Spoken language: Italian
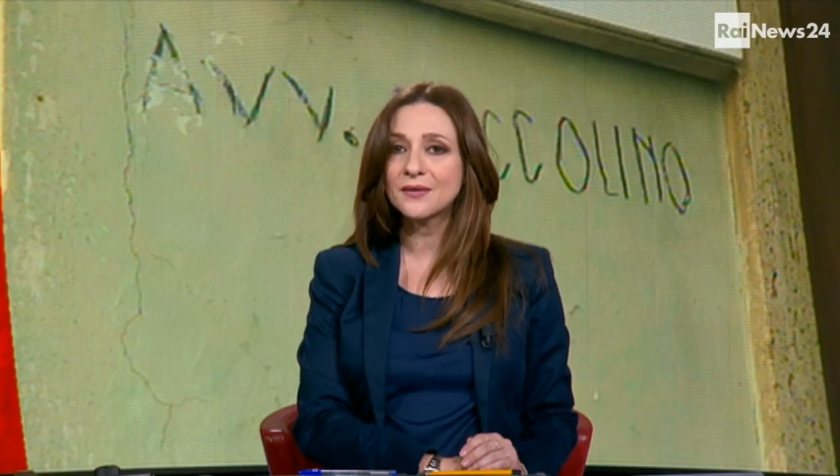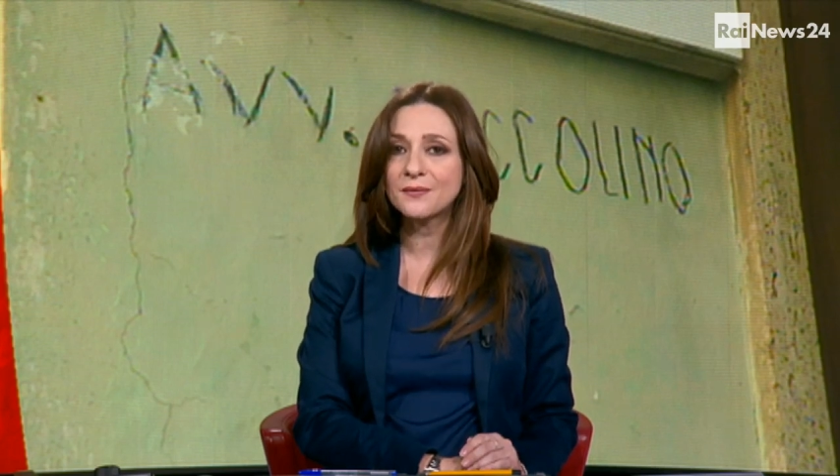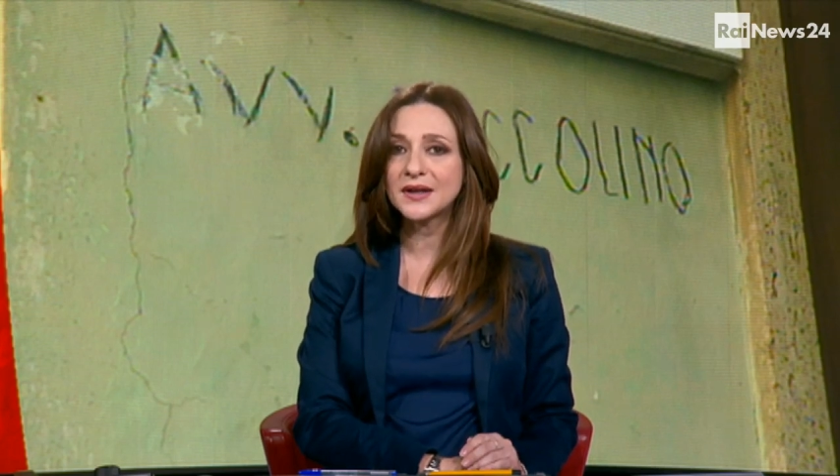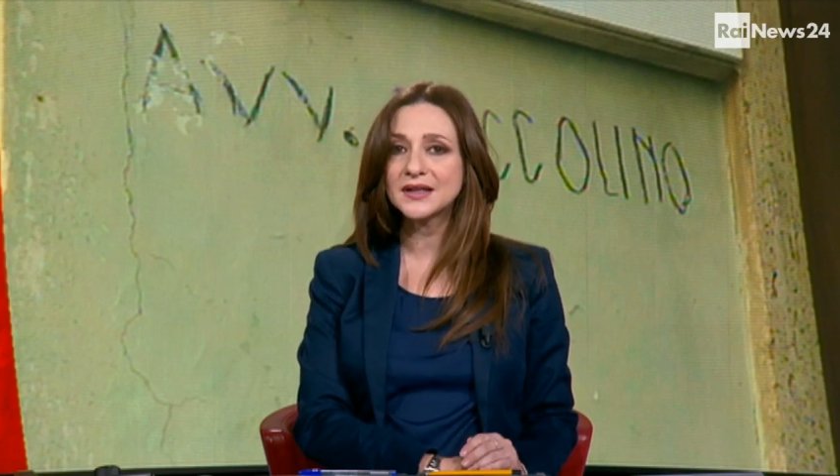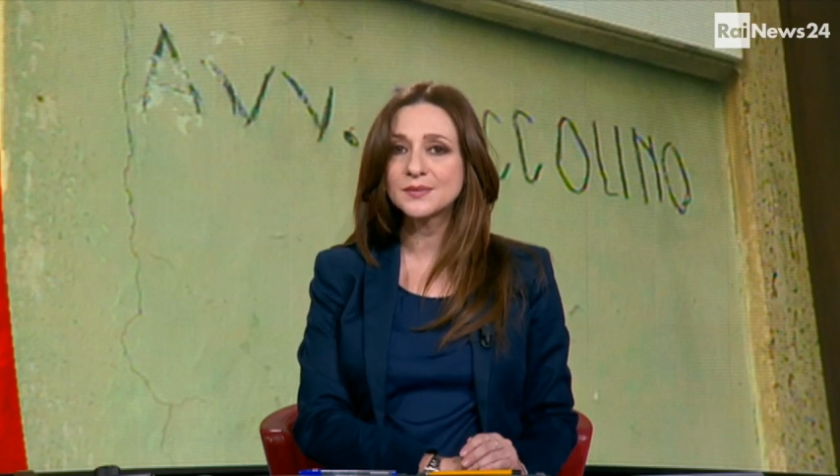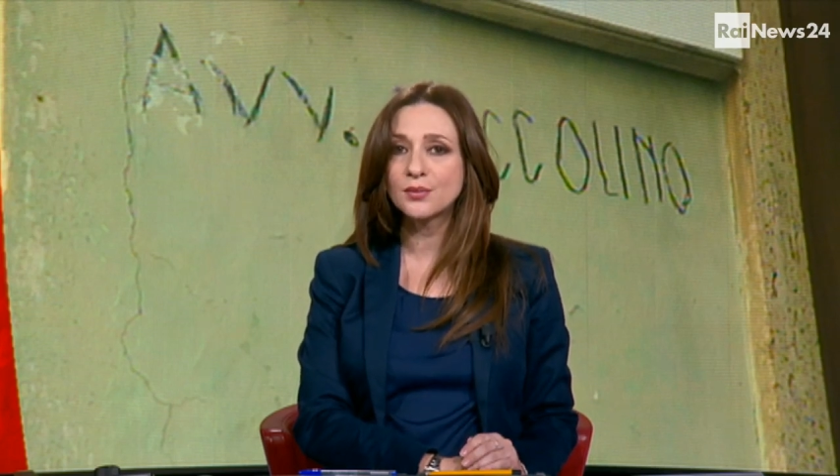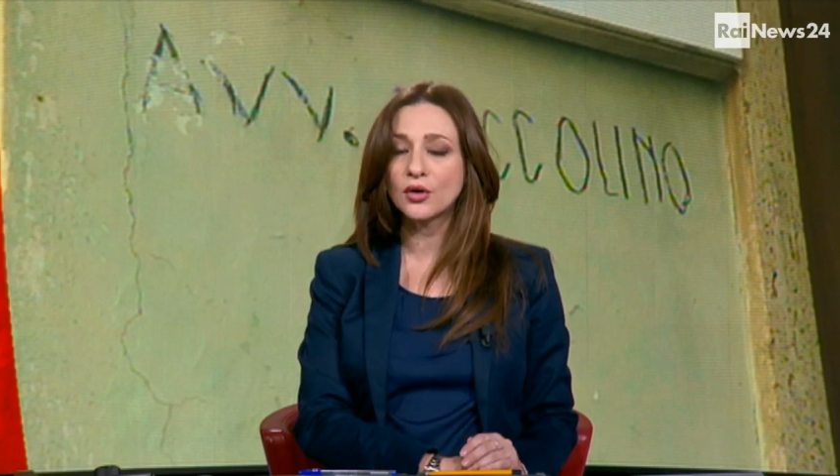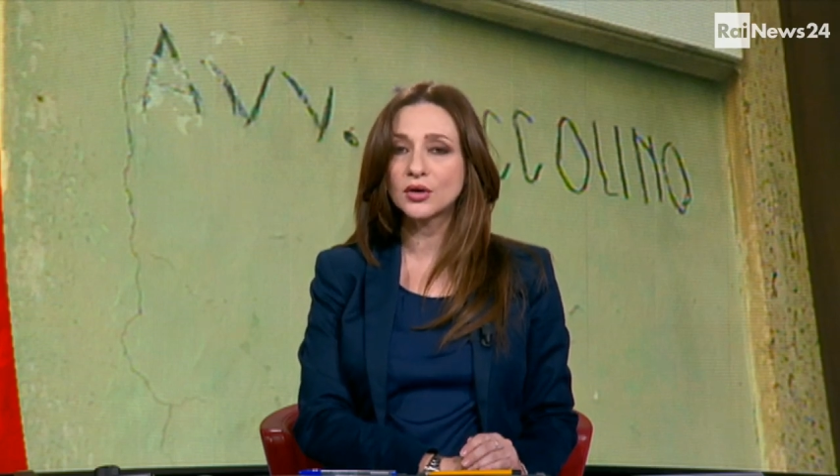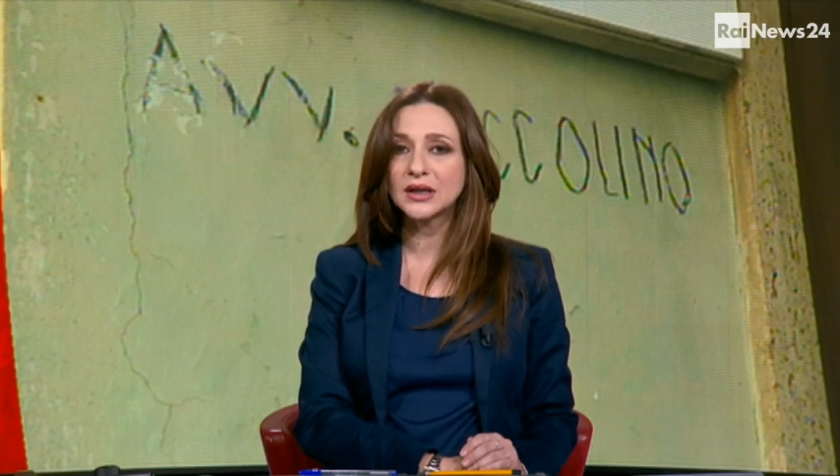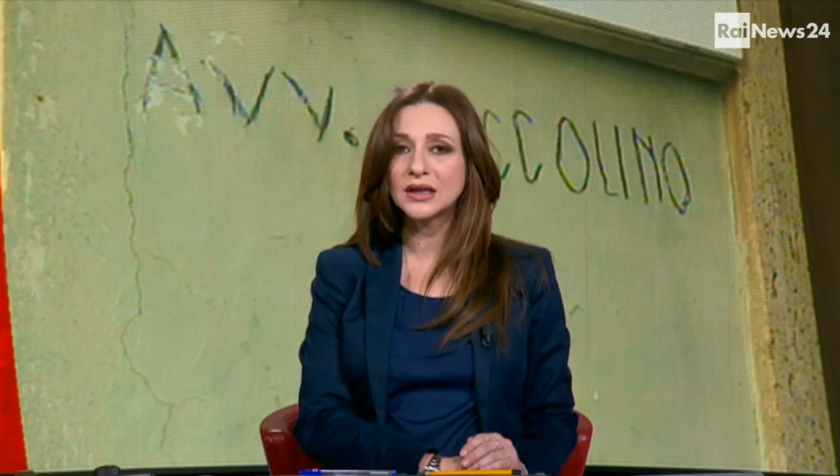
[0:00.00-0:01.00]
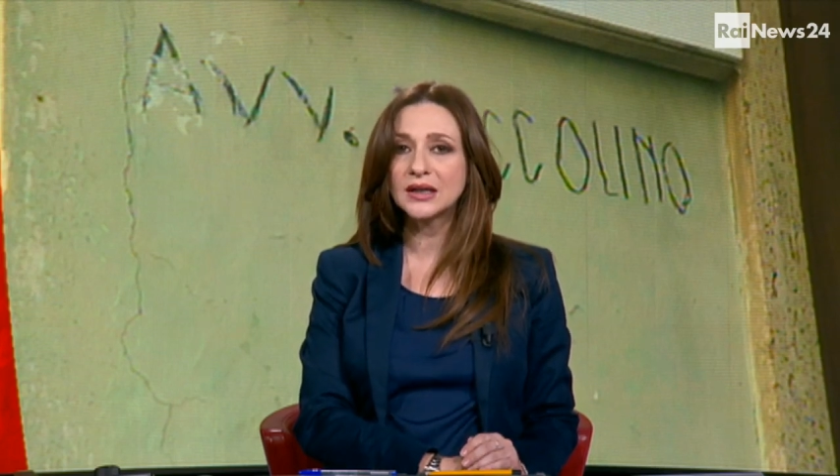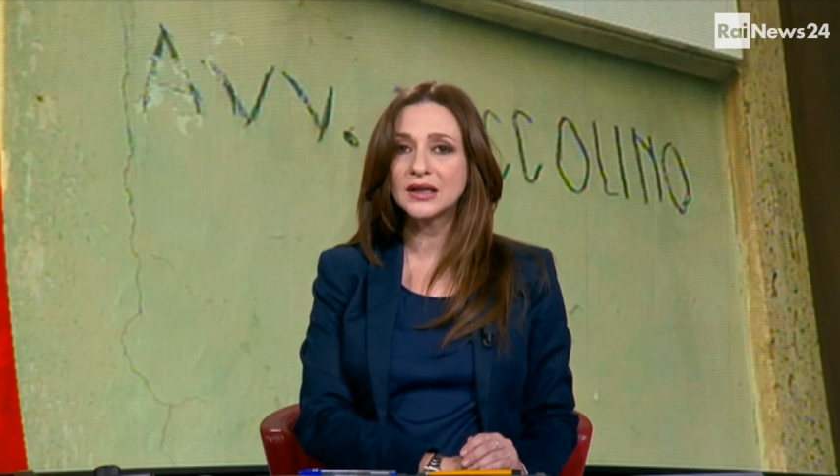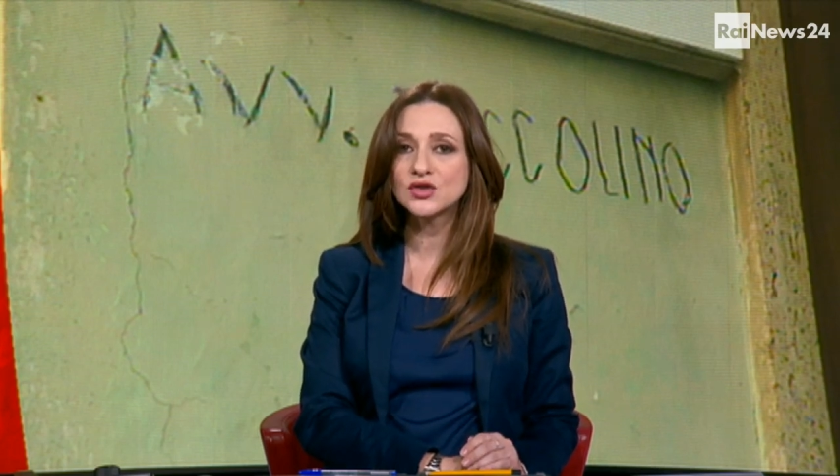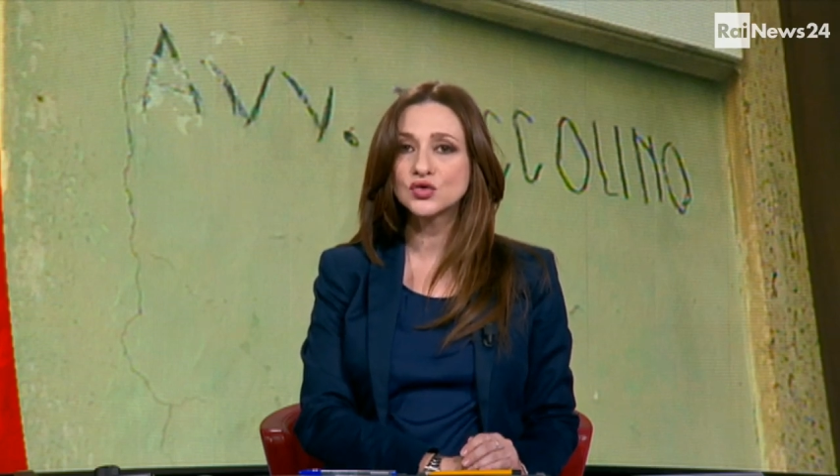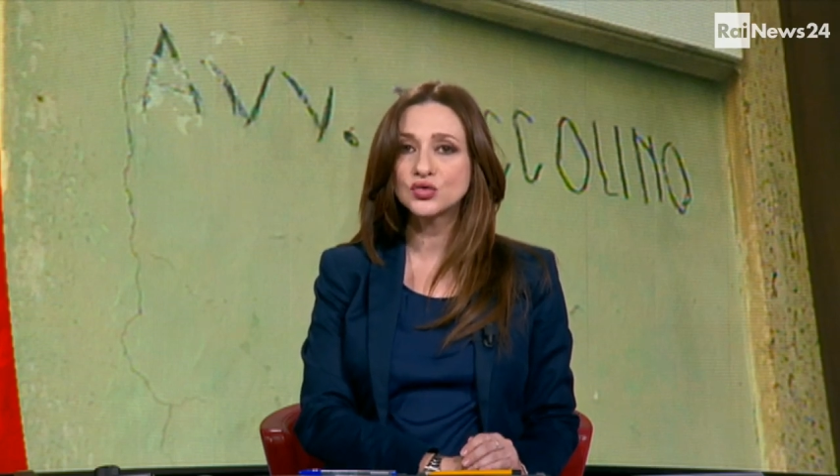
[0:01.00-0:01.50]
e affari sporchi
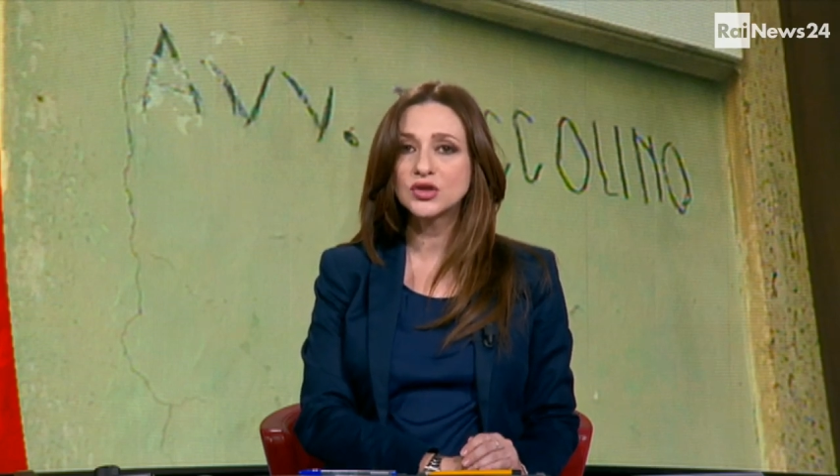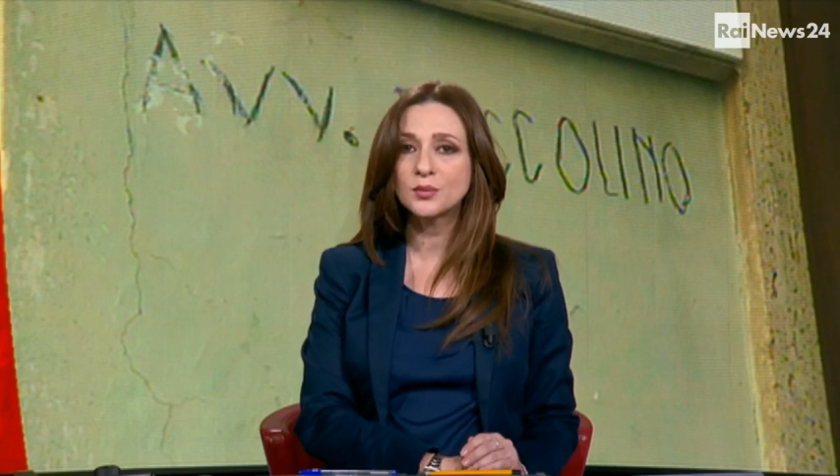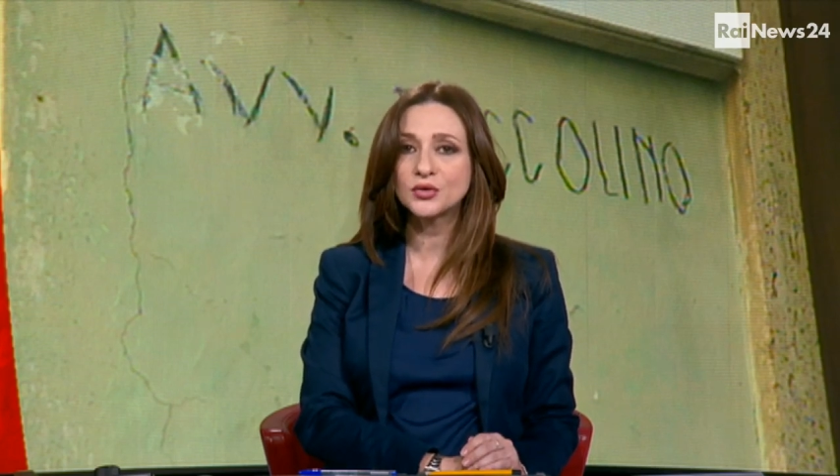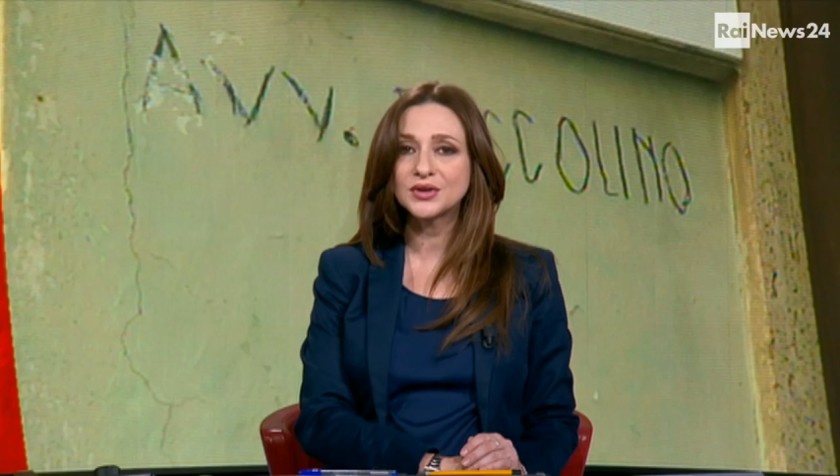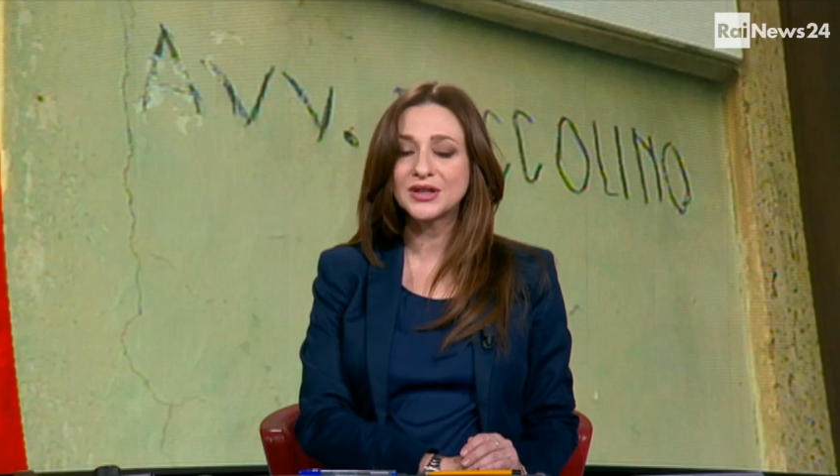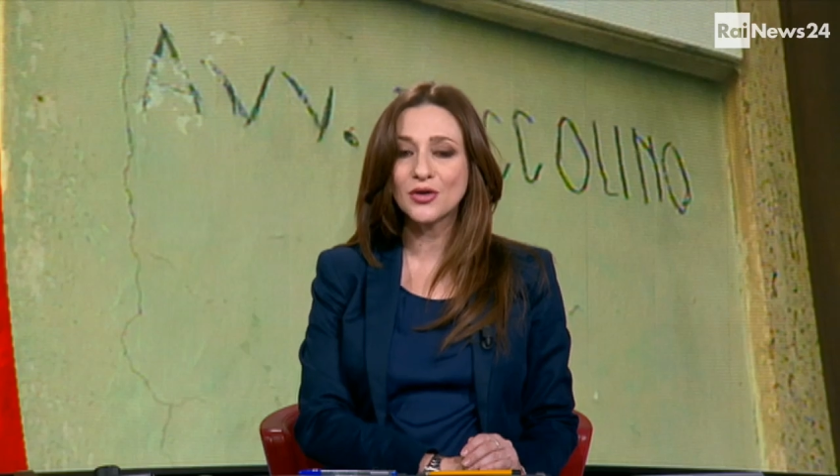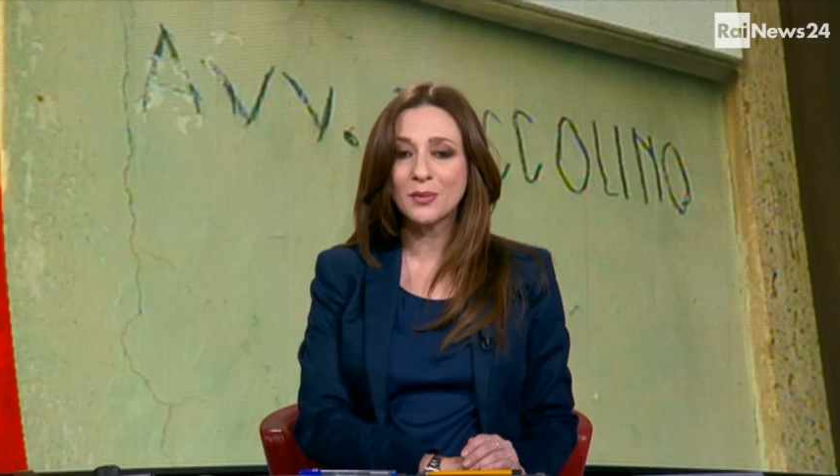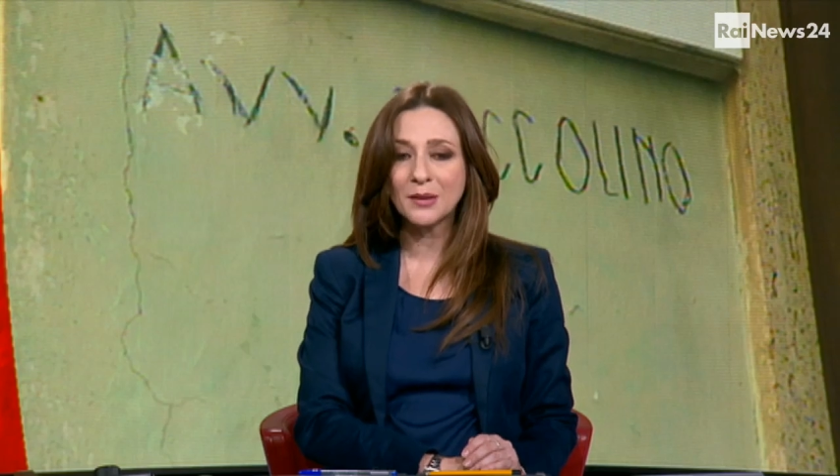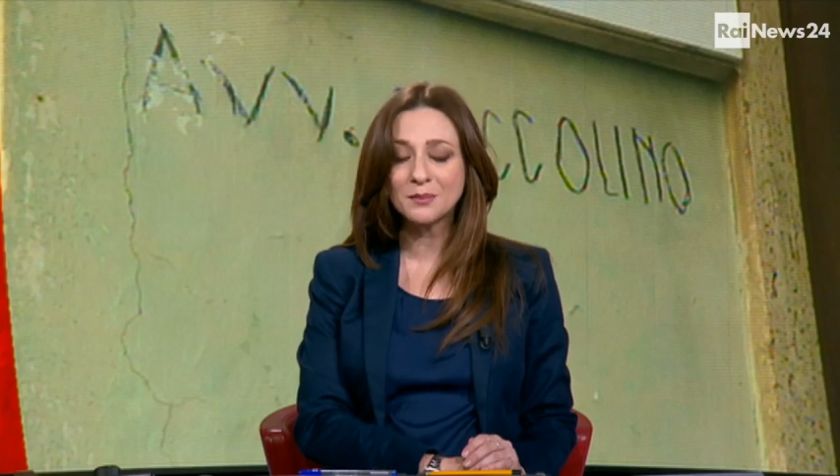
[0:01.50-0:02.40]
del sud pontino.